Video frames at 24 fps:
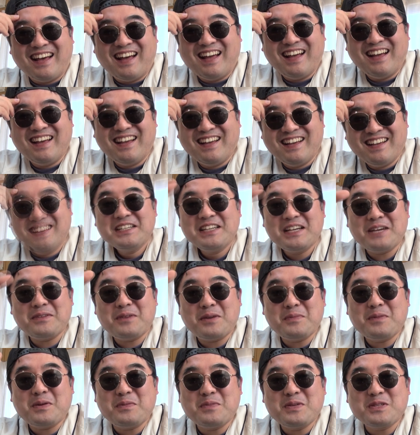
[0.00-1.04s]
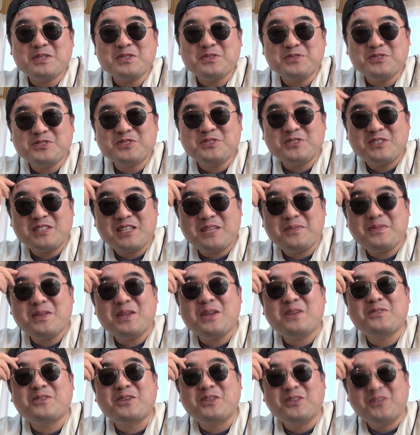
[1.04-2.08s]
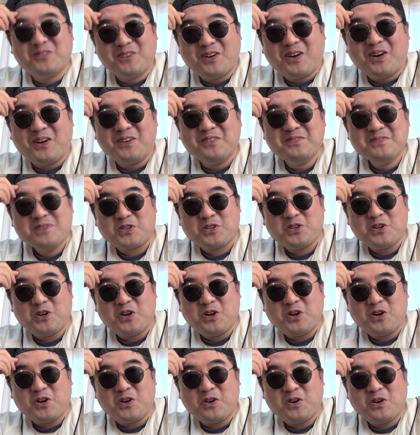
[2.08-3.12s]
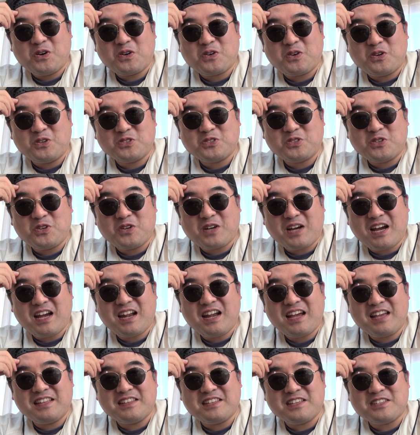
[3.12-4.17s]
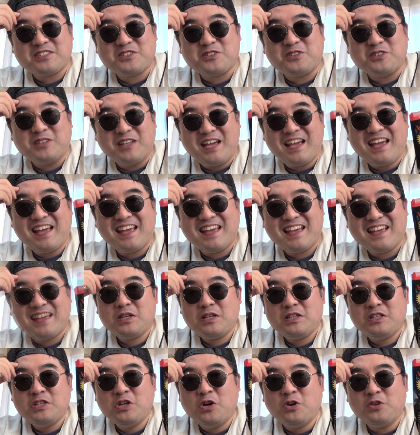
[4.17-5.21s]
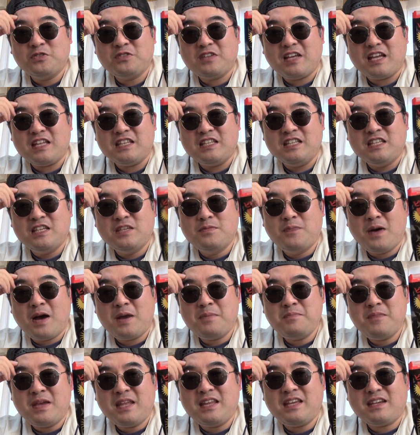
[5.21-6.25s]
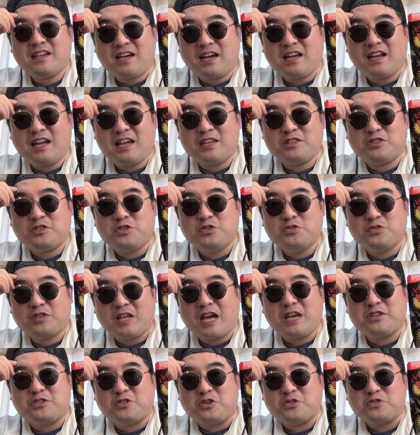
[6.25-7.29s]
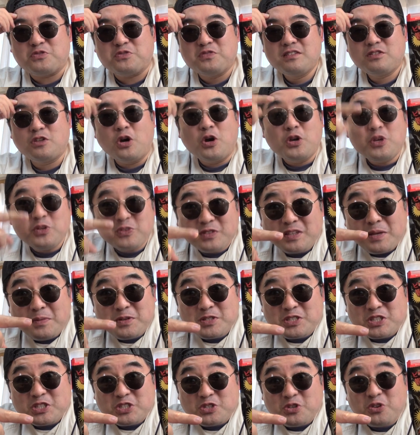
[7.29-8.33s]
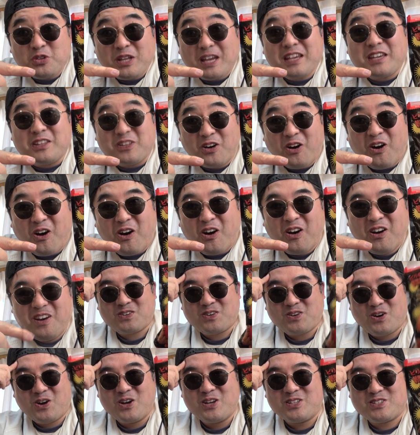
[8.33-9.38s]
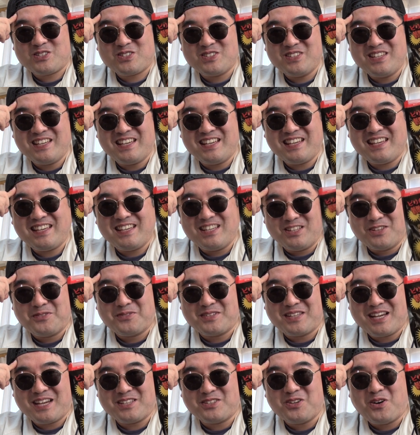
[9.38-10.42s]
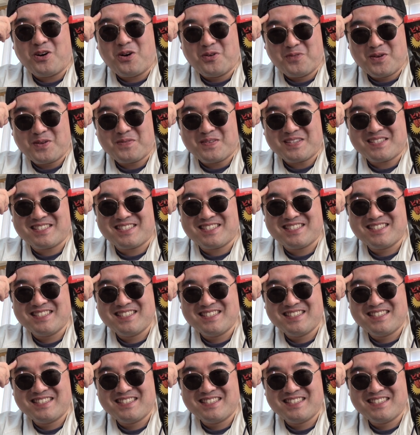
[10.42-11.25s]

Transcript: いや、まあまあ別に普通に食べれるけども、今日こそ辛いんでしょうね。日本で2番目に辛いっていうタイトル。と言っても自称だけど、こいつに挑みたいと思います。